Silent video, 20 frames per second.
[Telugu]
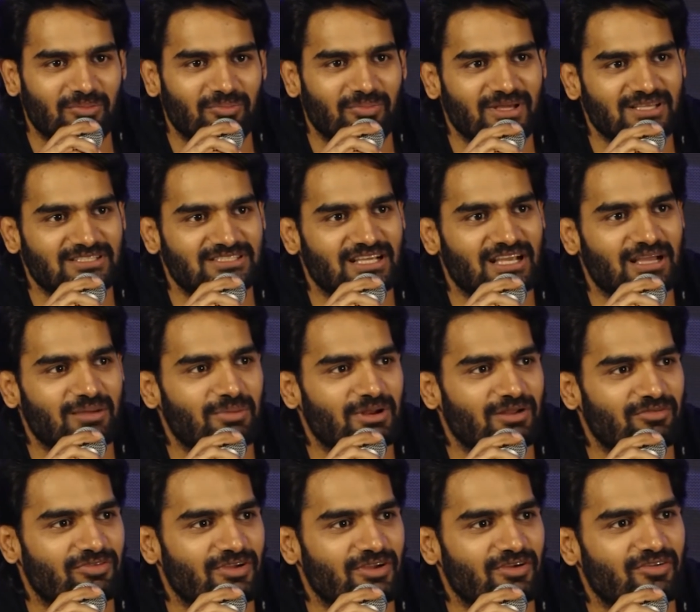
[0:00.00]
బేసిక్గా మన
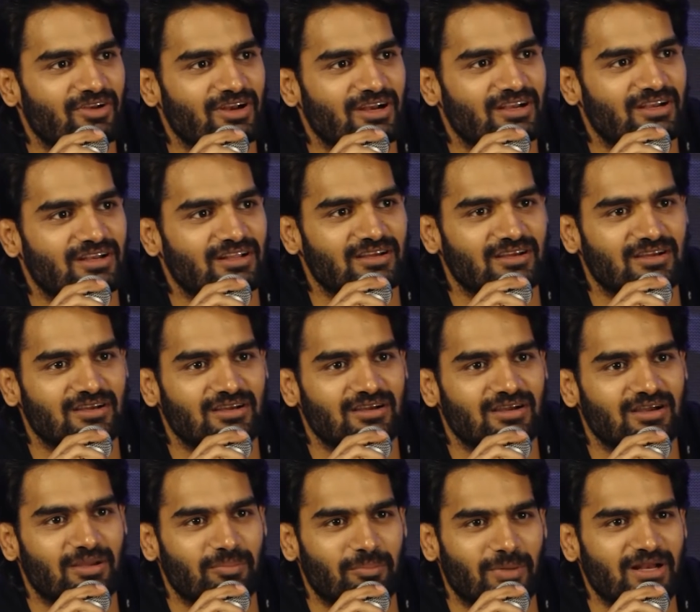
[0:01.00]
ఫేవరెట్
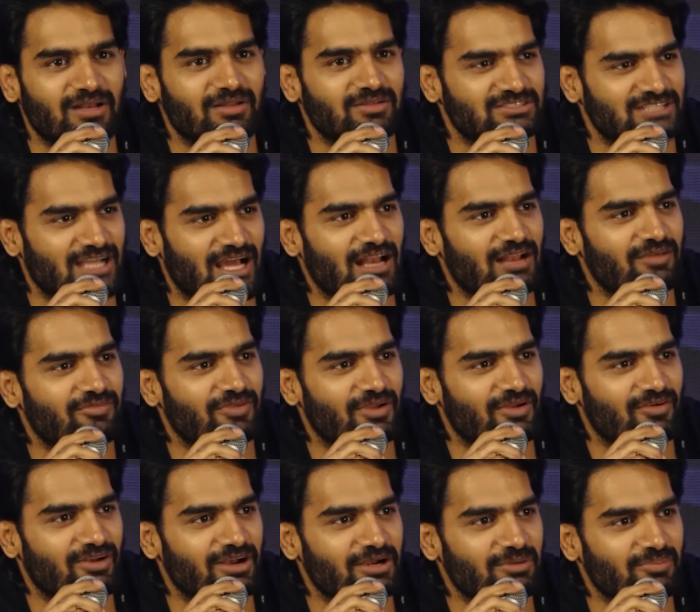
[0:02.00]
మన్ చాలా
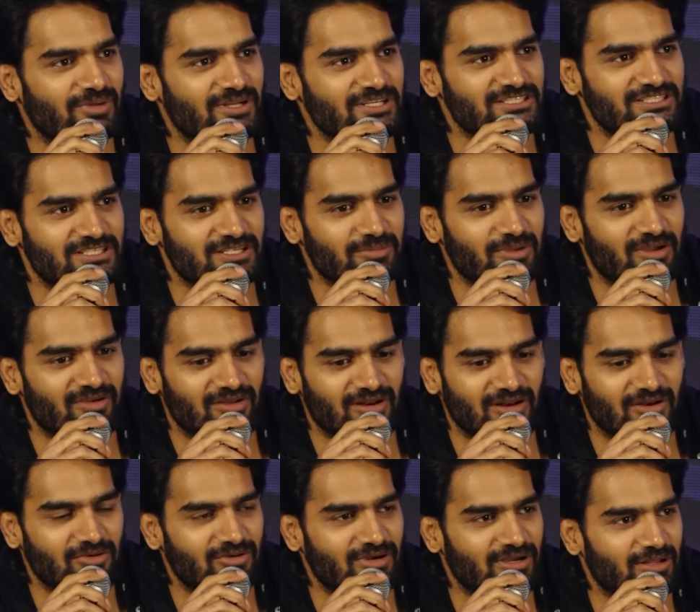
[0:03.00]
ఫేవరెట్ మనిషి
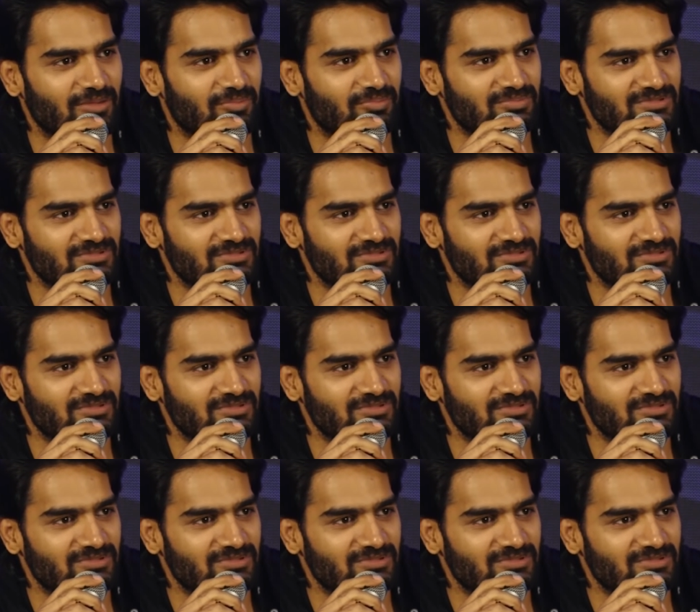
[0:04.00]
ఎవరన్నా ఉంటే